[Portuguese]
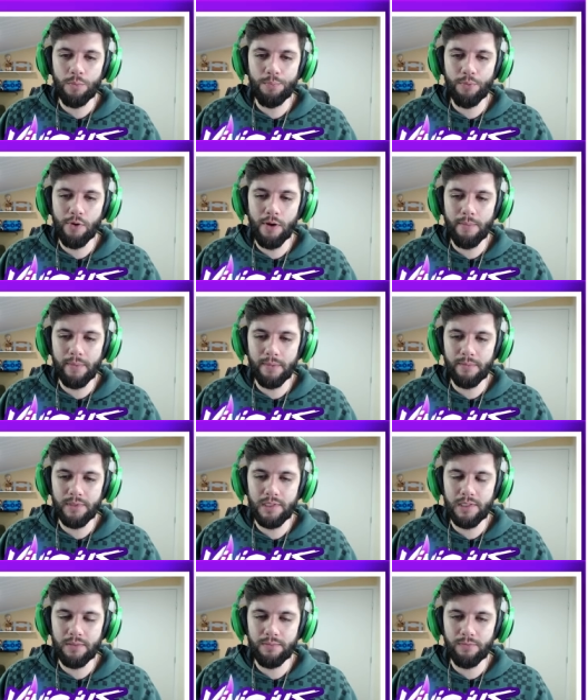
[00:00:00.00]
No
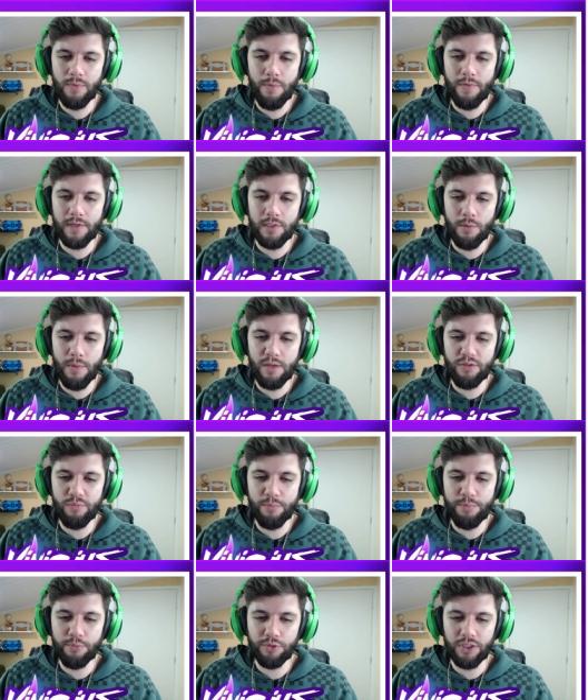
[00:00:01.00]
problems. Vamos fazer o
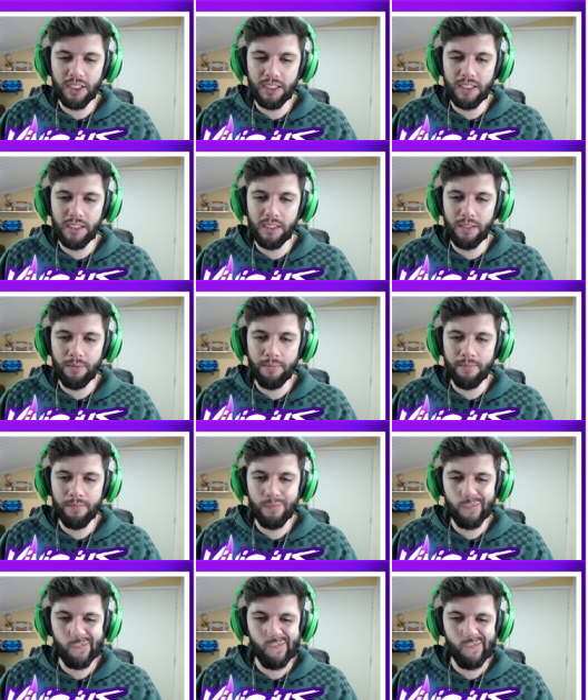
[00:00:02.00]
mesmo push aqui.